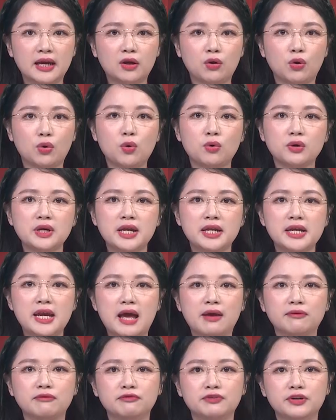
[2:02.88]
có cuộc điện
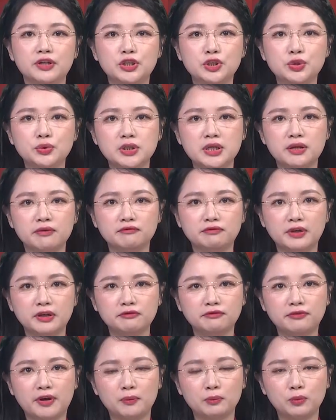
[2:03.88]
đàm với chủ nhiệm văn
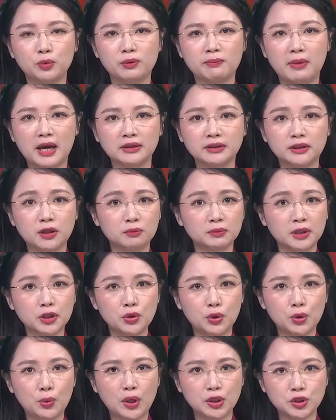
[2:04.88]
phòng Ủy ban Công tác
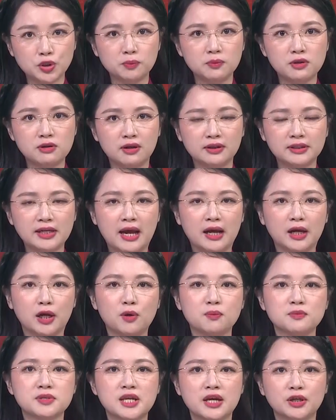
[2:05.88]
Đối ngoại Trung ương Đảng
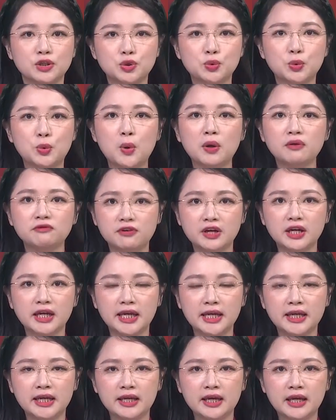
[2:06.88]
Cộng sản Trung Quốc Vương
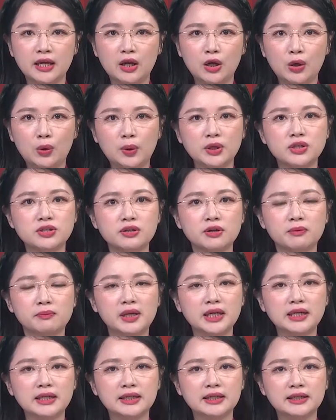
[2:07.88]
Nghị. Ngoại trưởng
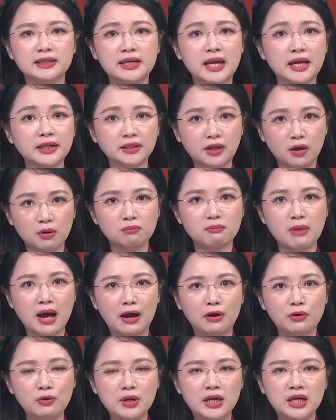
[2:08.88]
Blinken đã thông
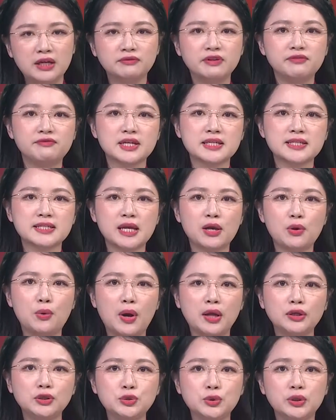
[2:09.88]
báo về việc sẽ
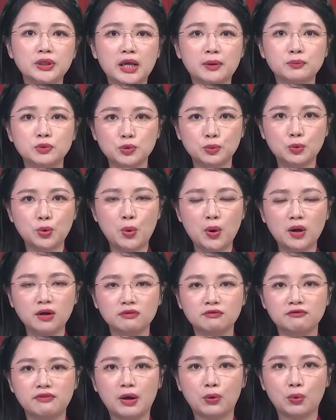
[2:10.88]
hoãn chuyến thăm Trung Quốc
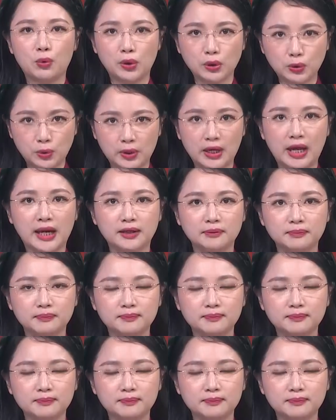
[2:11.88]
vào cuối tuần này.